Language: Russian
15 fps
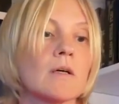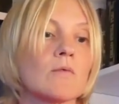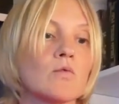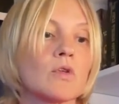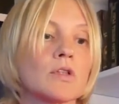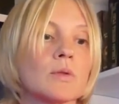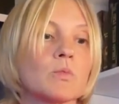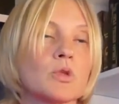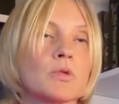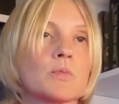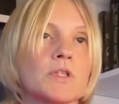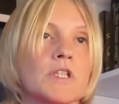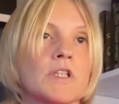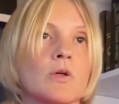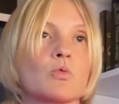Вот, и, может
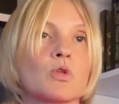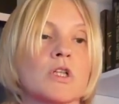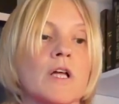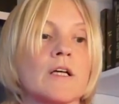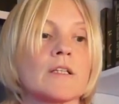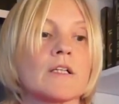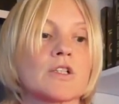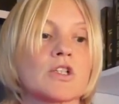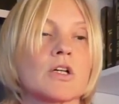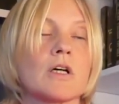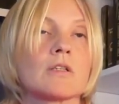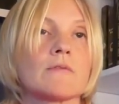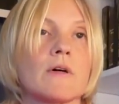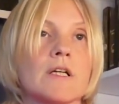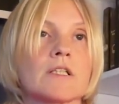быть, она ушла даже
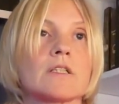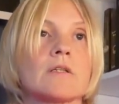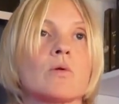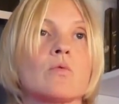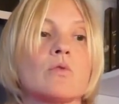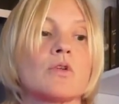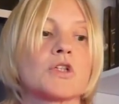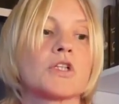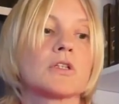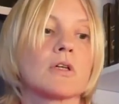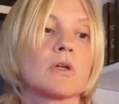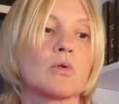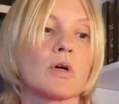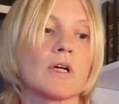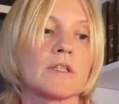от вас на очень
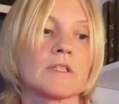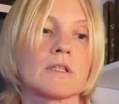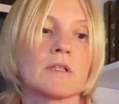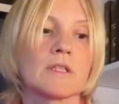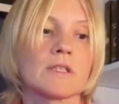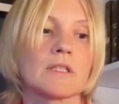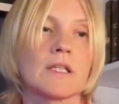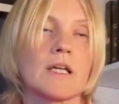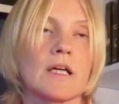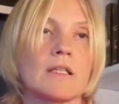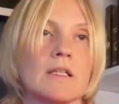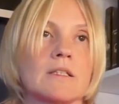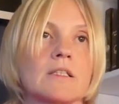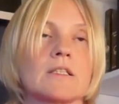далекое расстояние.